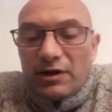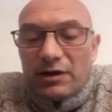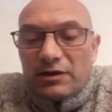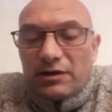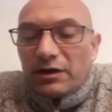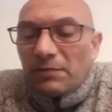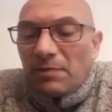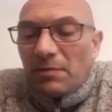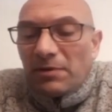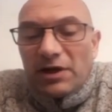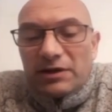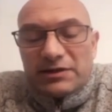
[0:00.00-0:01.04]
écrit pas
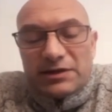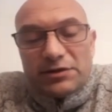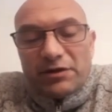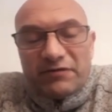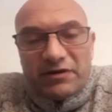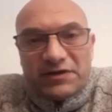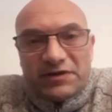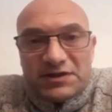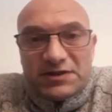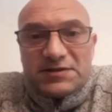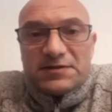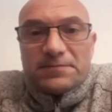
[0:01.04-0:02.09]
mal d'articles dans
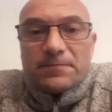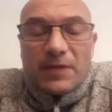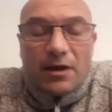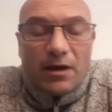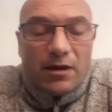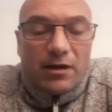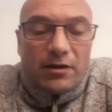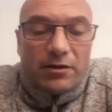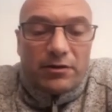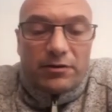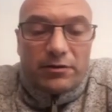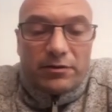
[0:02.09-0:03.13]
Vaevictis.
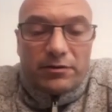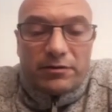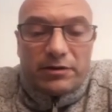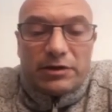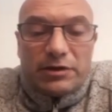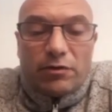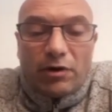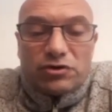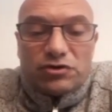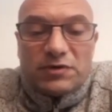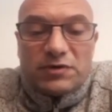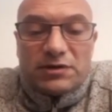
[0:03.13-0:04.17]
Mhm. il y aura
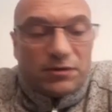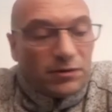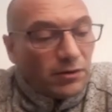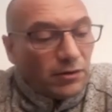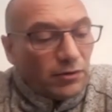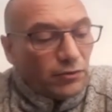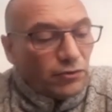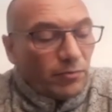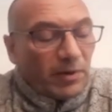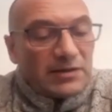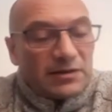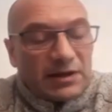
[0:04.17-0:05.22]
ensuite une
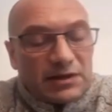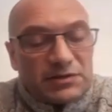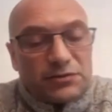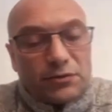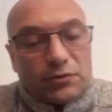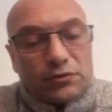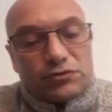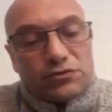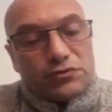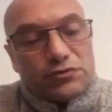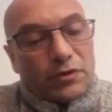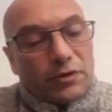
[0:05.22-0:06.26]
présentation du,